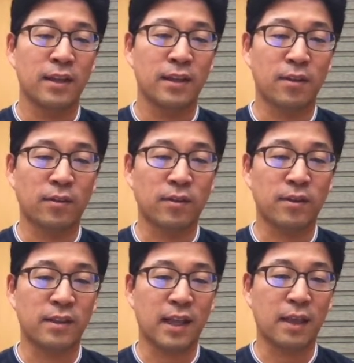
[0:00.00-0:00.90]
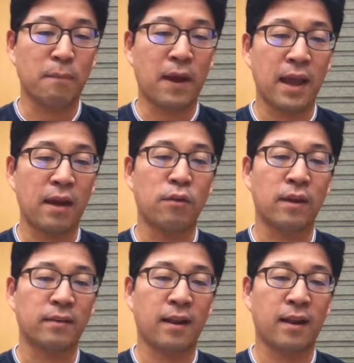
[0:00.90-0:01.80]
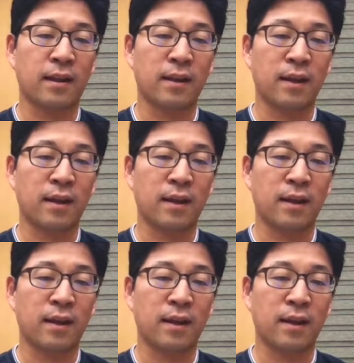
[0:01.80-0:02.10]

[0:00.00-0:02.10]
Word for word: 이것을 그냥 2파이 r로 계산할